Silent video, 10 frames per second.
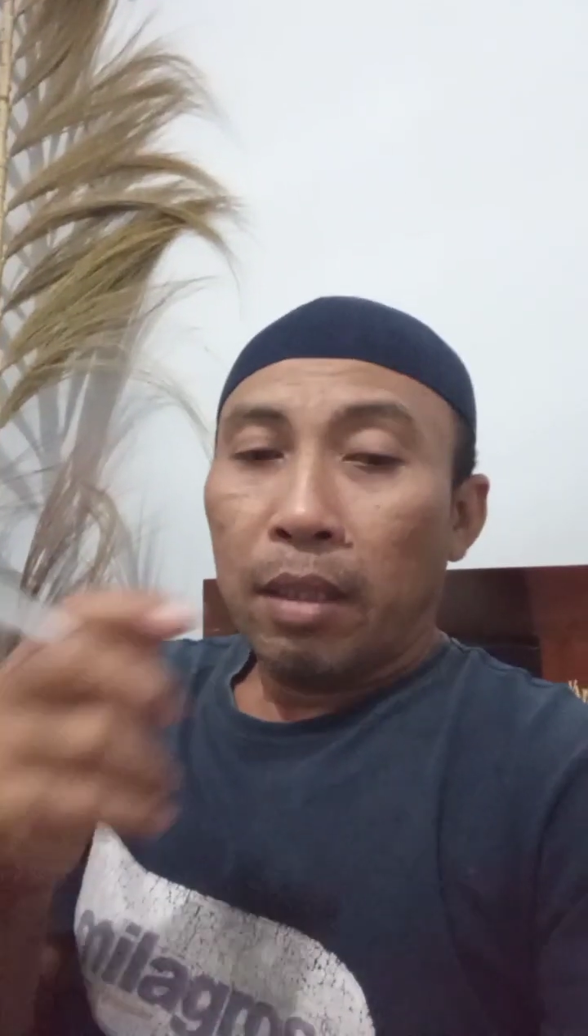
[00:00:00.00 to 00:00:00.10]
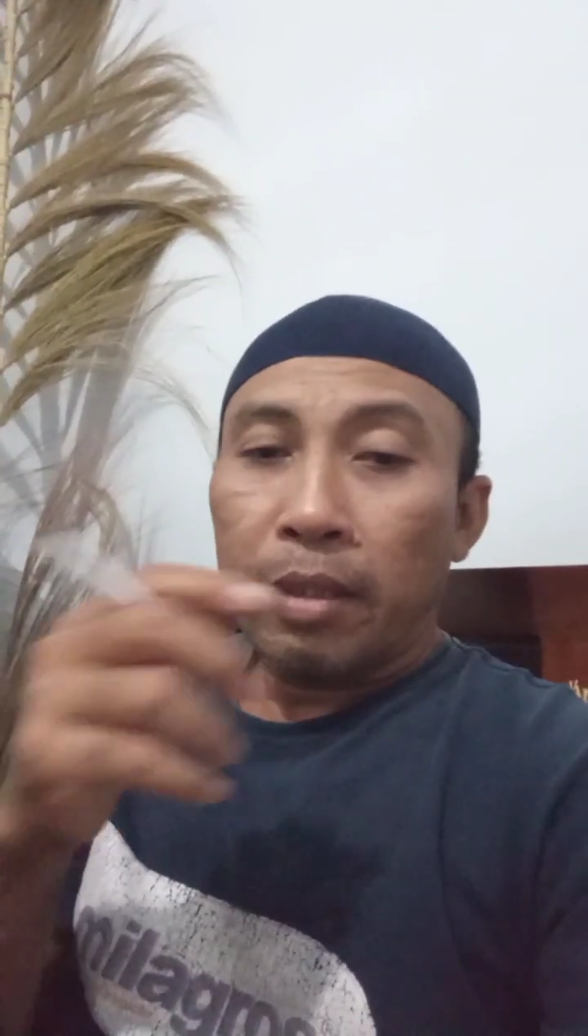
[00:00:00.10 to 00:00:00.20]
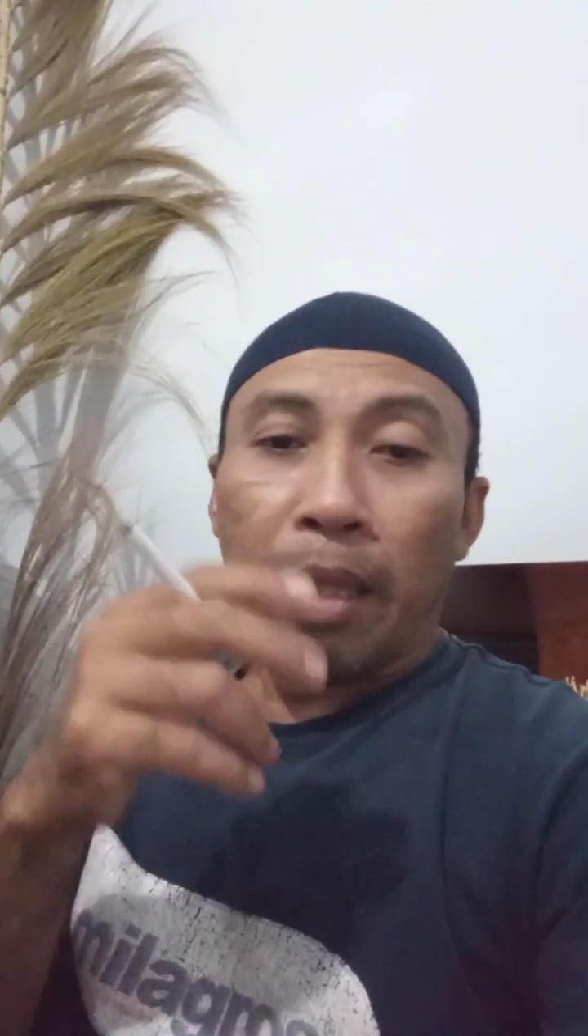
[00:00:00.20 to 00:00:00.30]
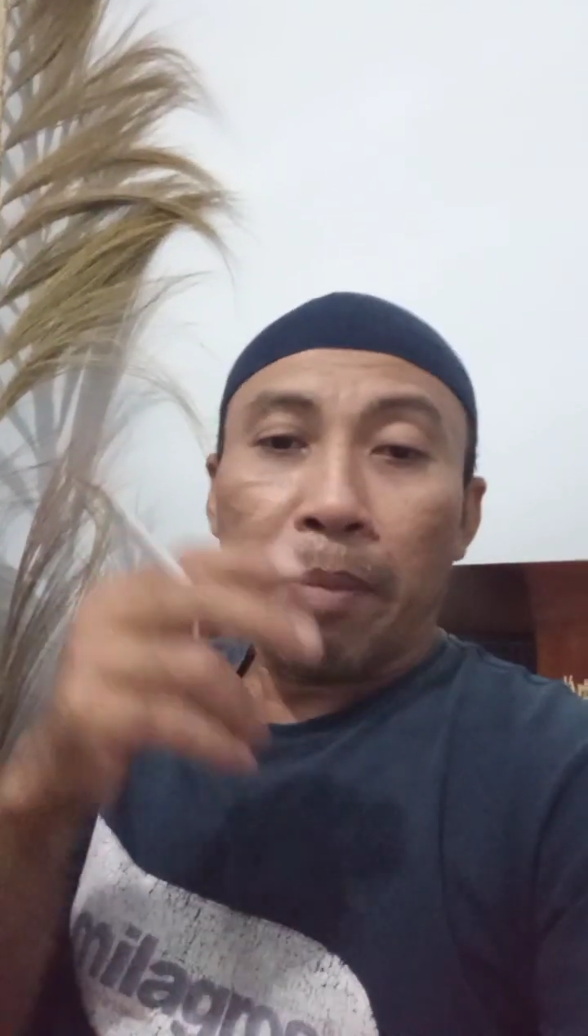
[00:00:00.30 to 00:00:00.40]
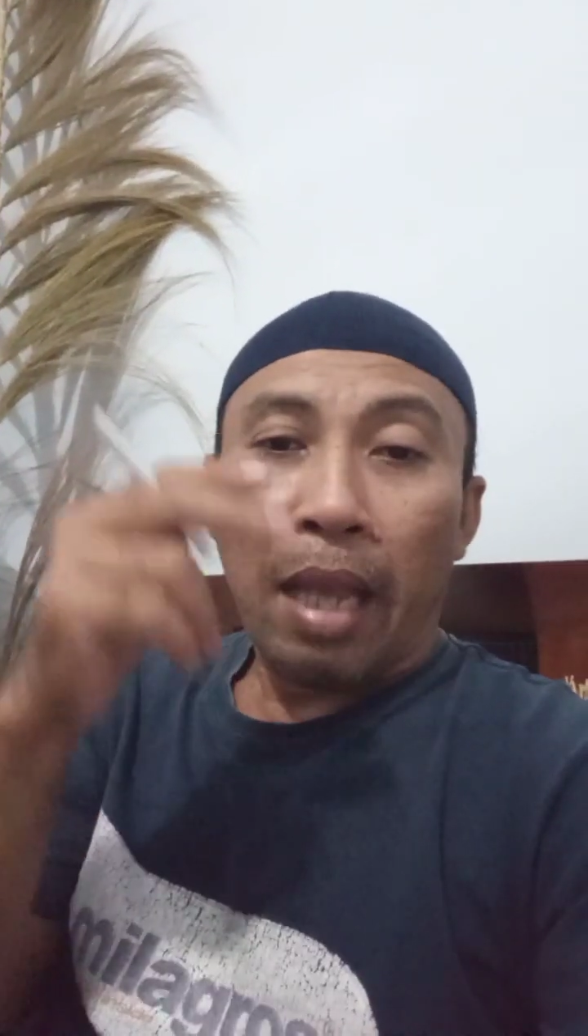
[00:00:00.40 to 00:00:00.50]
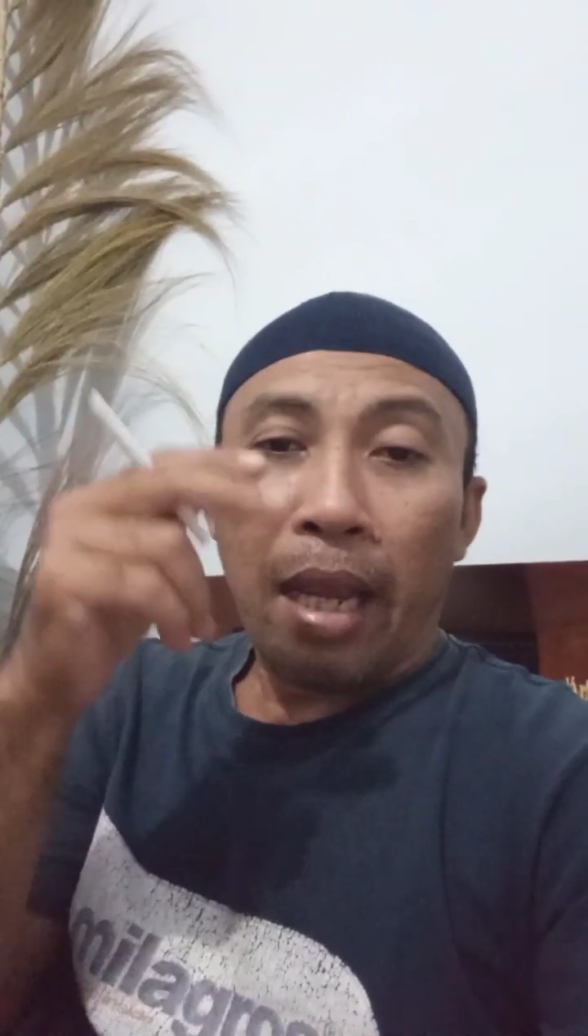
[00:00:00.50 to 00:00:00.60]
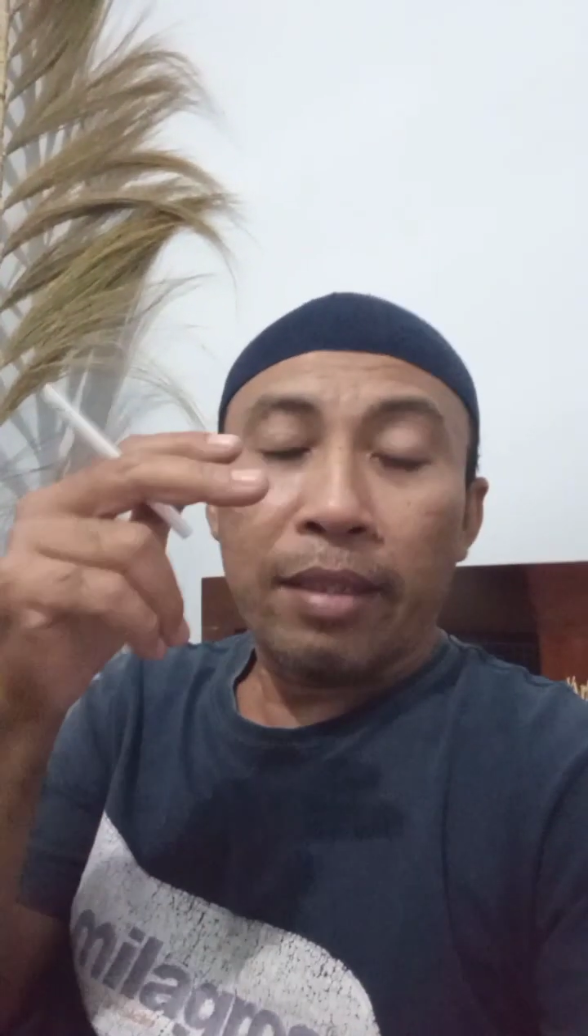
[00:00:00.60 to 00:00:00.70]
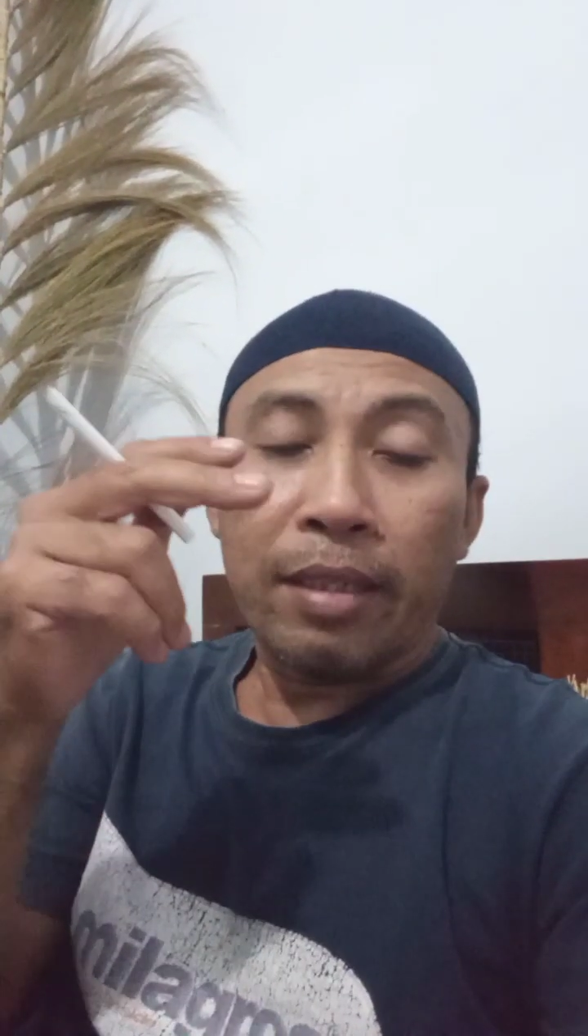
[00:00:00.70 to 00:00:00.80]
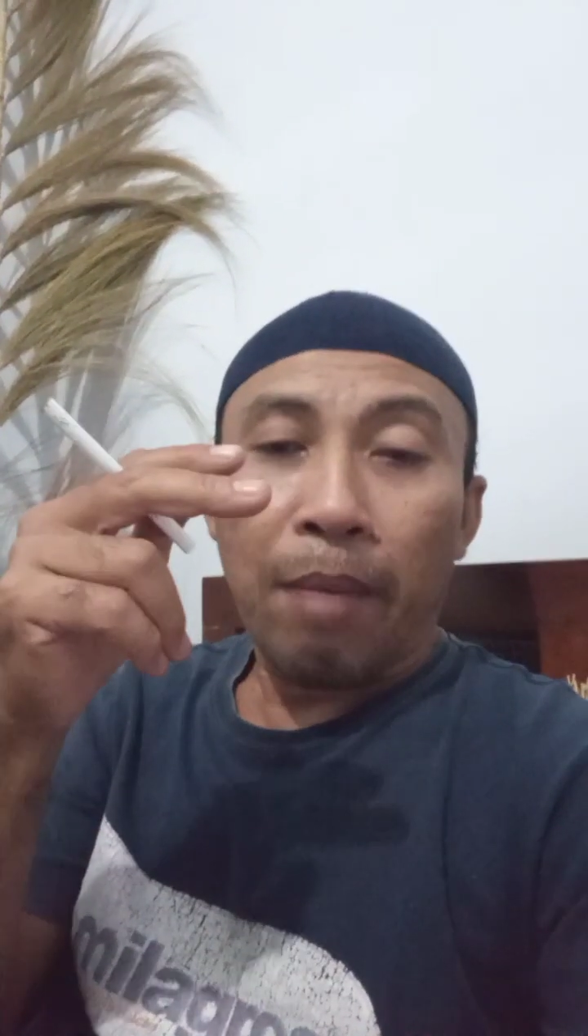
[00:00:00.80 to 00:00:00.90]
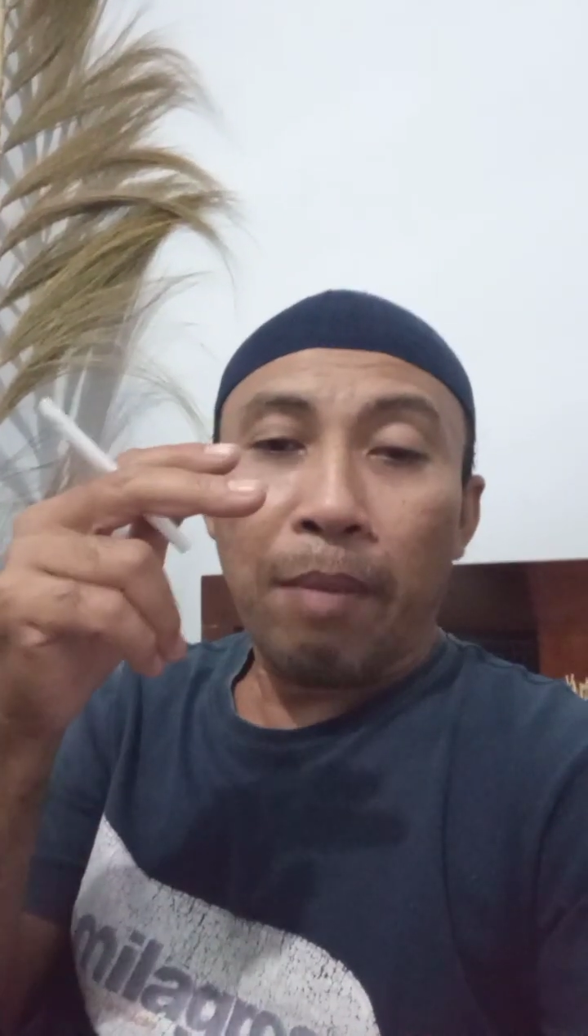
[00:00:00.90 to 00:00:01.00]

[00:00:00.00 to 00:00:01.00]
Setiap tangan saya